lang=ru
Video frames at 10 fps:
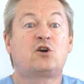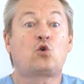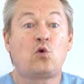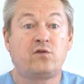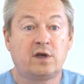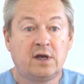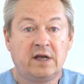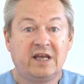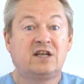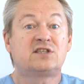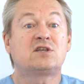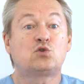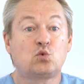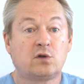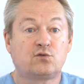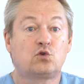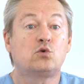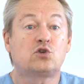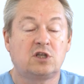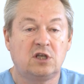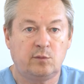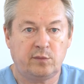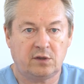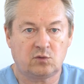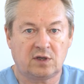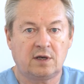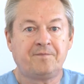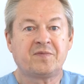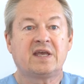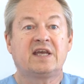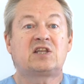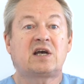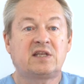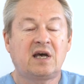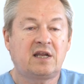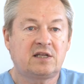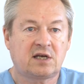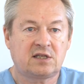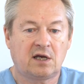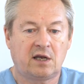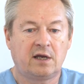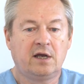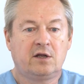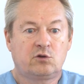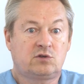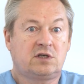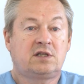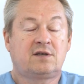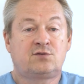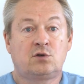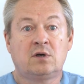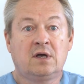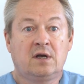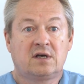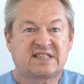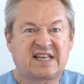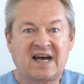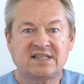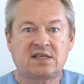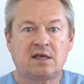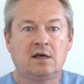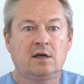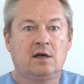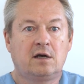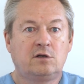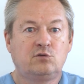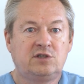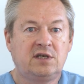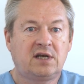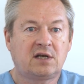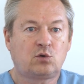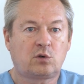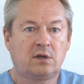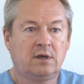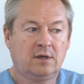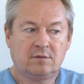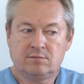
крови или сосудов тоже не имеют, да, и так далее, и так далее. То есть это все сказки людей, которые